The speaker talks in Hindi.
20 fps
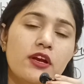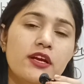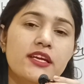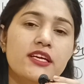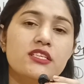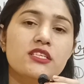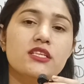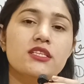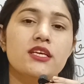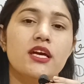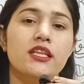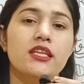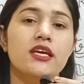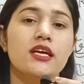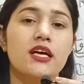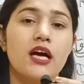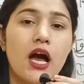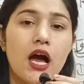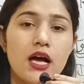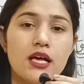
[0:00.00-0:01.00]
फिल्टेशन यानी
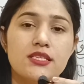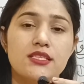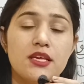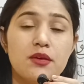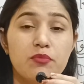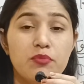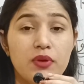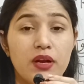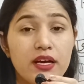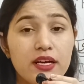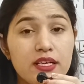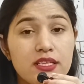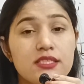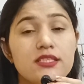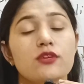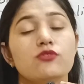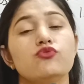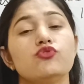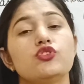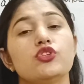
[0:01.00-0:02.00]
कहाँ से ब्लड
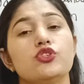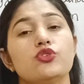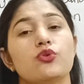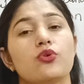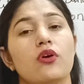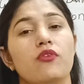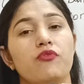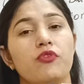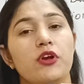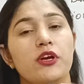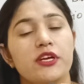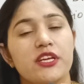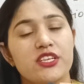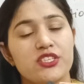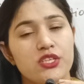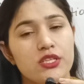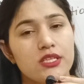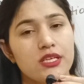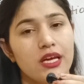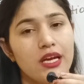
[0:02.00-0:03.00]
से उन चीज़ों का
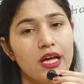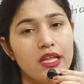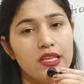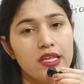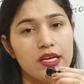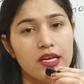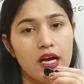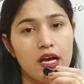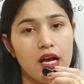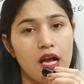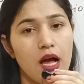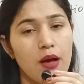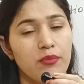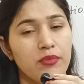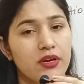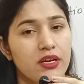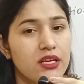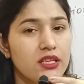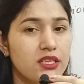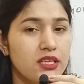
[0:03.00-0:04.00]
फिल्टेशन कराने का काम
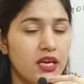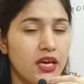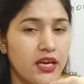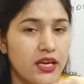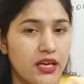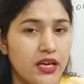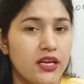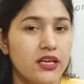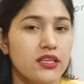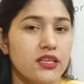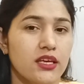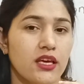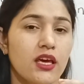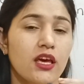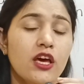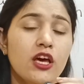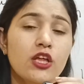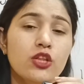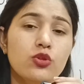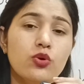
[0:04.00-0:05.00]
करती है किडनी
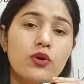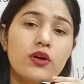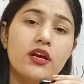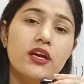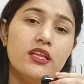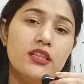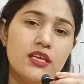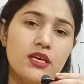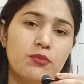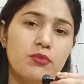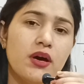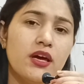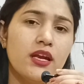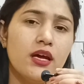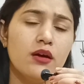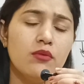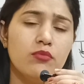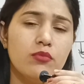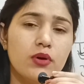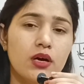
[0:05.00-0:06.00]
तो किडनी
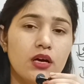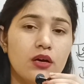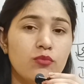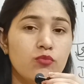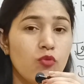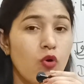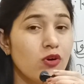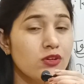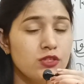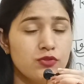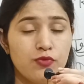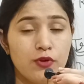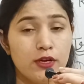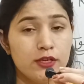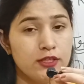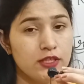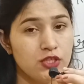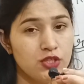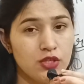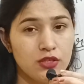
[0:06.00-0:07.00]
हमारा मोस्ट
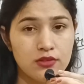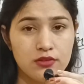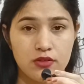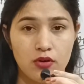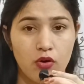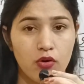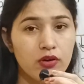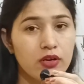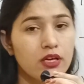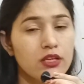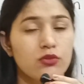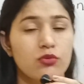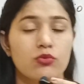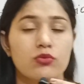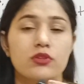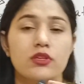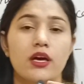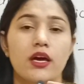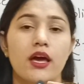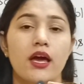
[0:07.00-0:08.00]
फिल्टेशन ऑर्गन
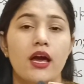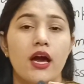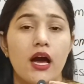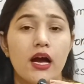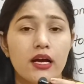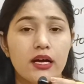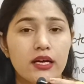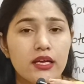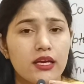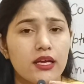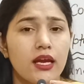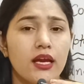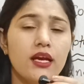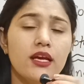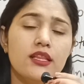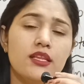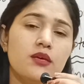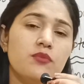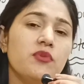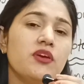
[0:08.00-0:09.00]
होता है अगर
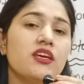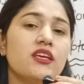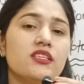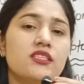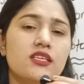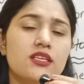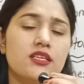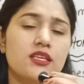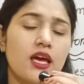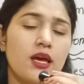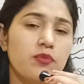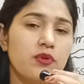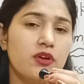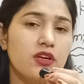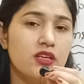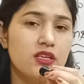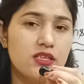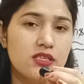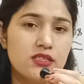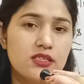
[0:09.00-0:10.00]
किडनी में किसी टाइप की
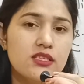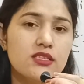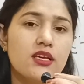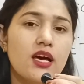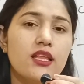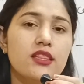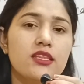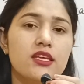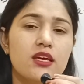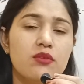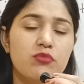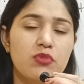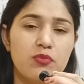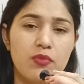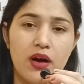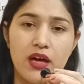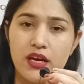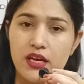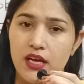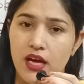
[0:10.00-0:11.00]
डिजीज़ आती है
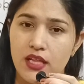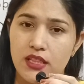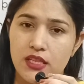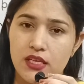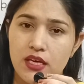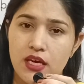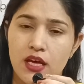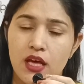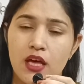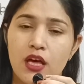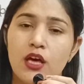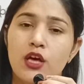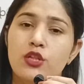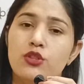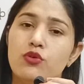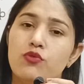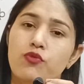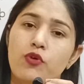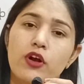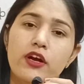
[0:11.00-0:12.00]
बीमारी आती है
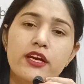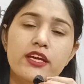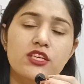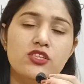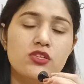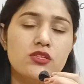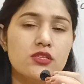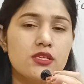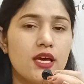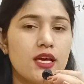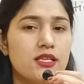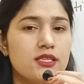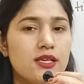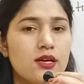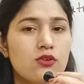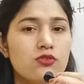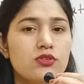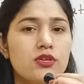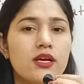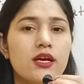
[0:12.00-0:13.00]
तो फिल्टेशन कैसा
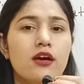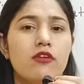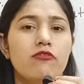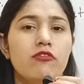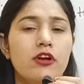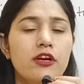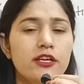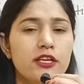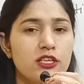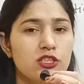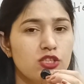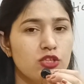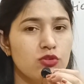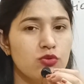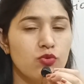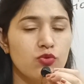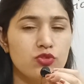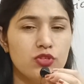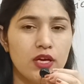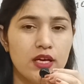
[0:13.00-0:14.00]
हो जाएगा फिल्टेशन
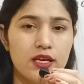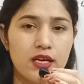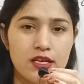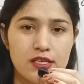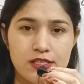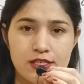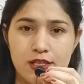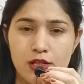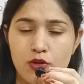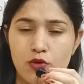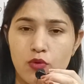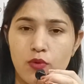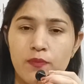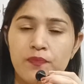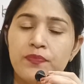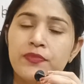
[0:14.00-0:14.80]
हो जाएगा स्लो